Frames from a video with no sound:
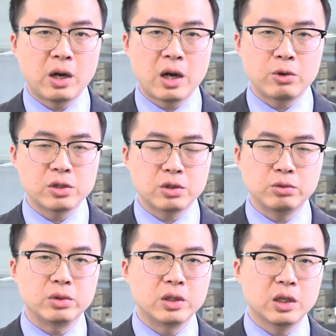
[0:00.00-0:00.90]
啊或者
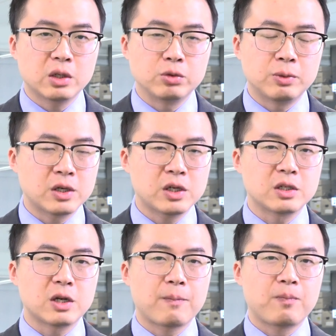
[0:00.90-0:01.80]
谷歌的股票
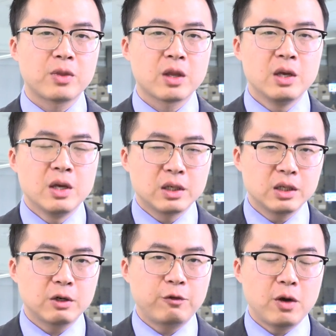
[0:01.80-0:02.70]
上涨，
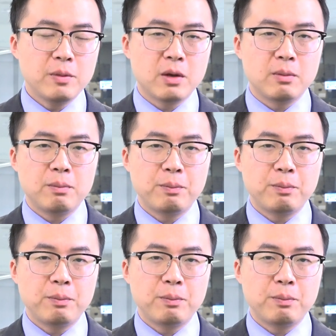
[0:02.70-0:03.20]
各个方面。